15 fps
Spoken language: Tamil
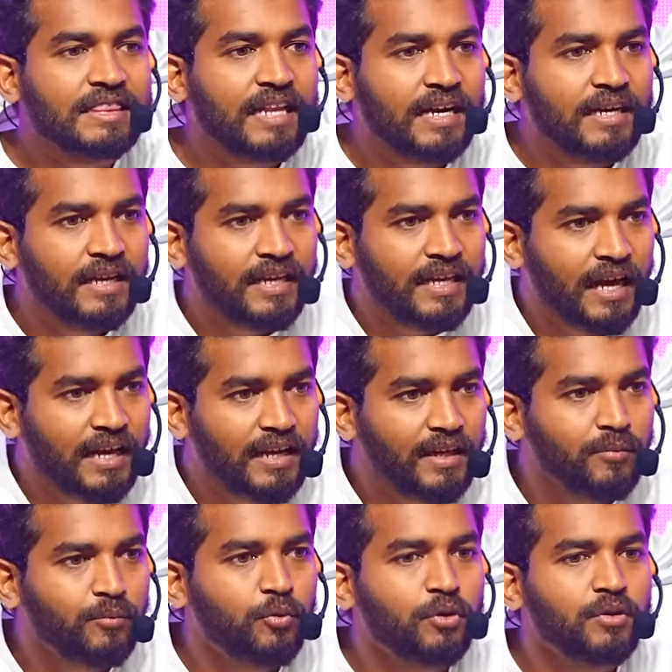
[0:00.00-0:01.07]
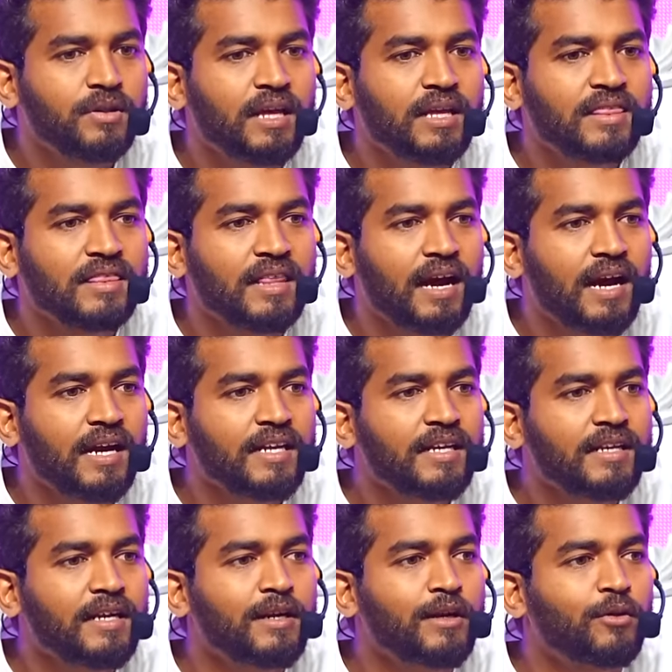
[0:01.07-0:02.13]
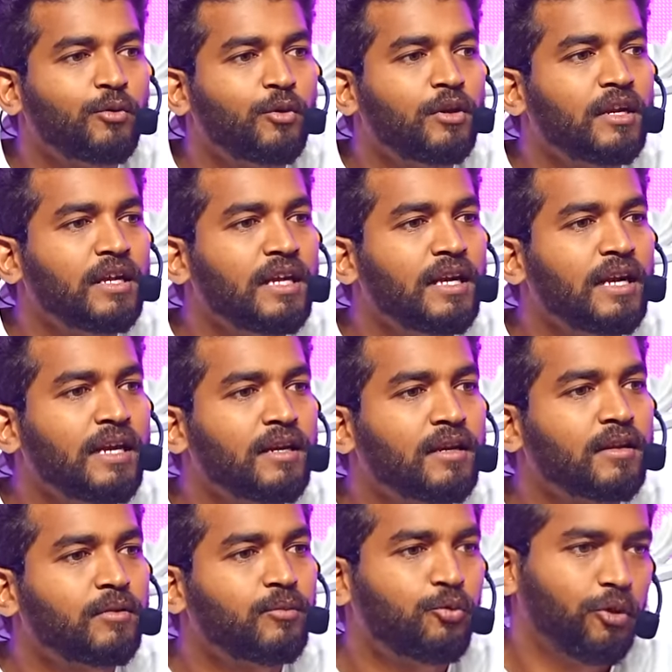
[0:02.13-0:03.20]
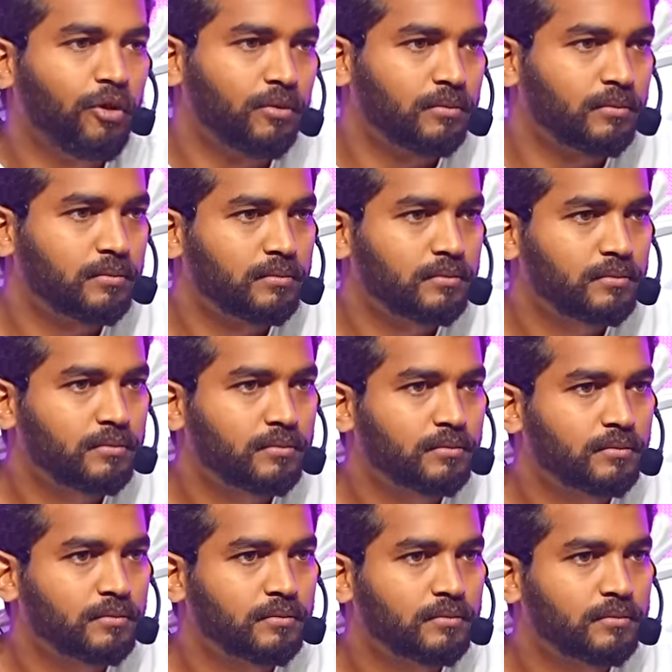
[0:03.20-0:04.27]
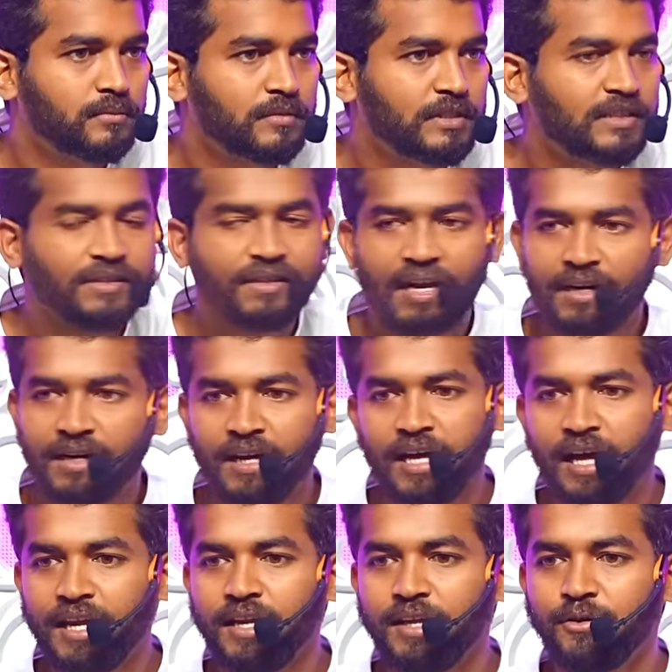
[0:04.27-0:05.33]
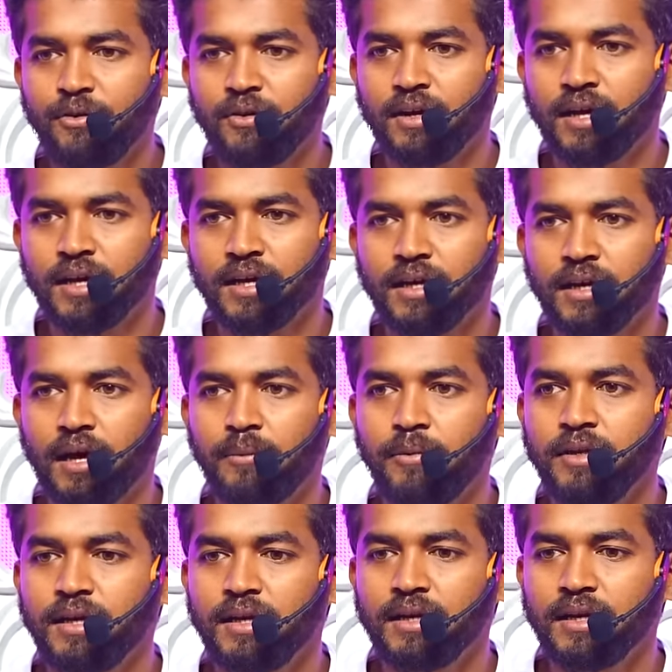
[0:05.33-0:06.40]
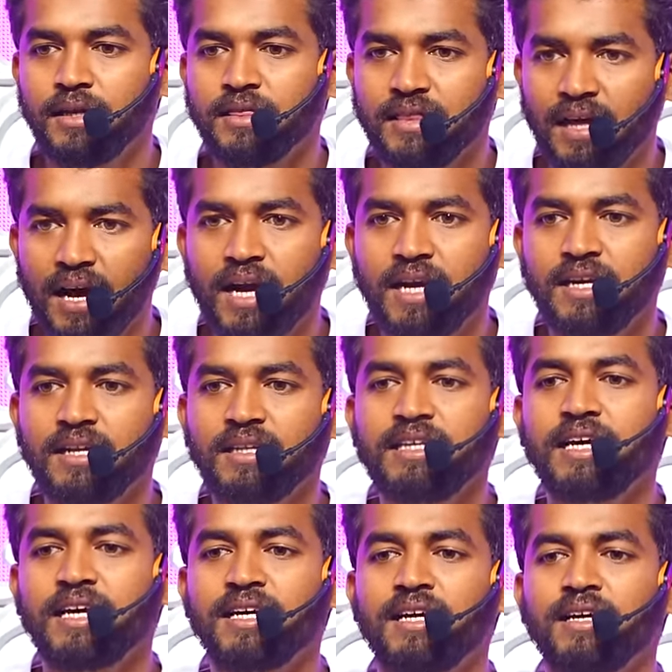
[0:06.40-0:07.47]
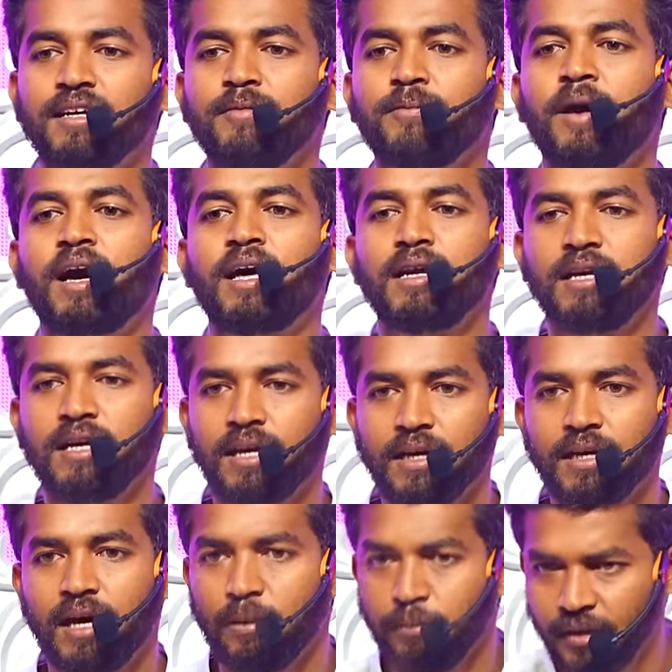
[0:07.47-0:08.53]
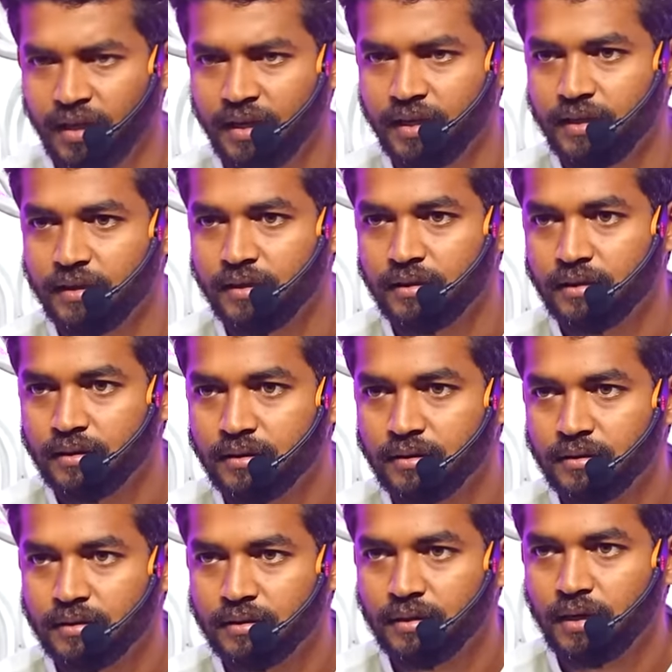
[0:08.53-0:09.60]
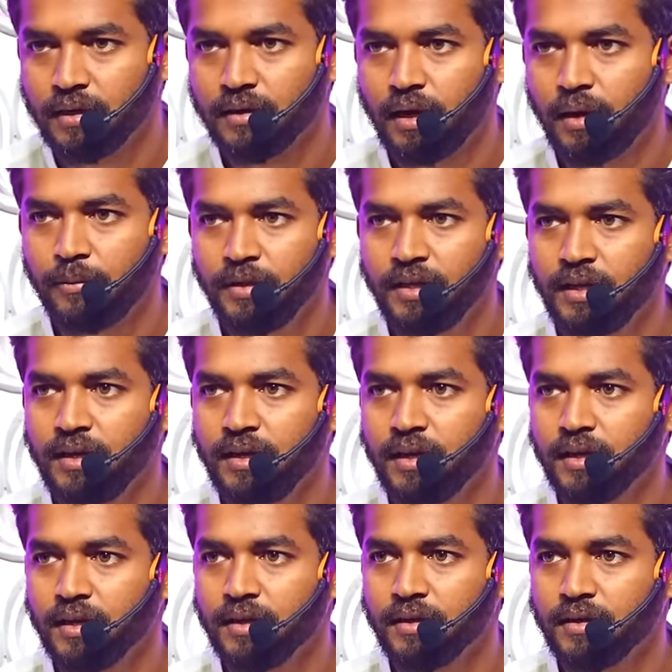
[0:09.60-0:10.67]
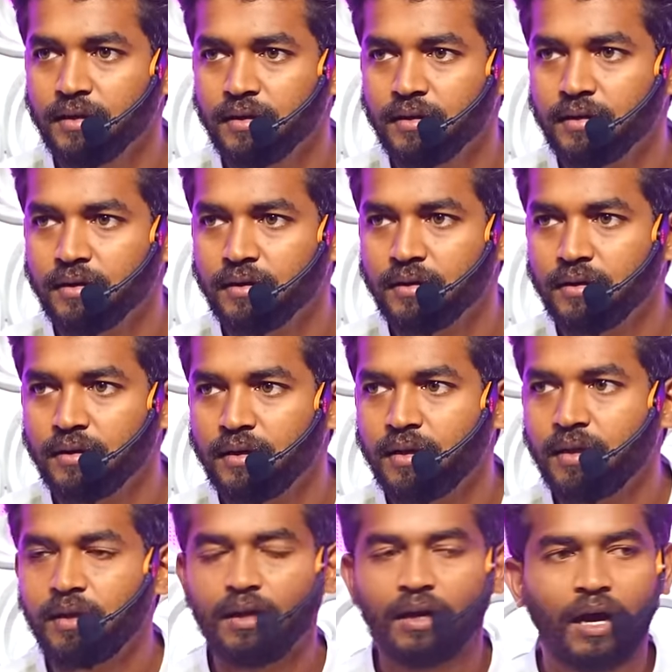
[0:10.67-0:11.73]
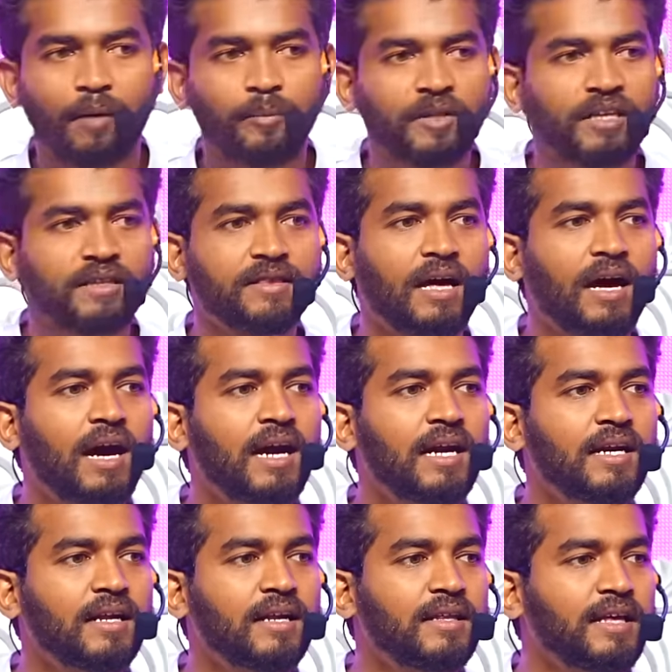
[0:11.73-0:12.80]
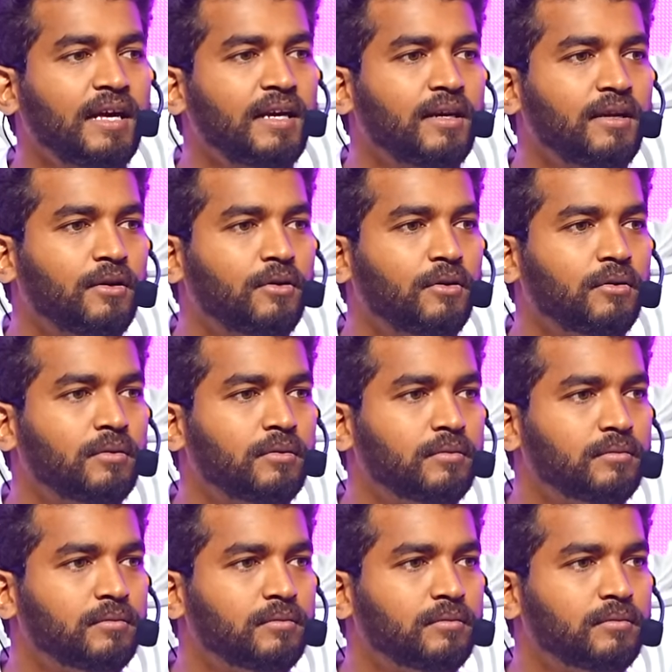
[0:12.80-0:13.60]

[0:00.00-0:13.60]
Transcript: தன்னை அறியும் போதுதான் தான் என்கின்ற ஒன்று இல்லைன்றது புரியும் தன்னை அறியணும்ன்றாங்க அப்படின்னா என்ன தான்றது எங்க இருக்குன்னு பாருங்கிறாங்க அப்படித்தானே அப்படியா இல்லையாங்க அப்ப அந்த தான்றது எங்க இருக்கும்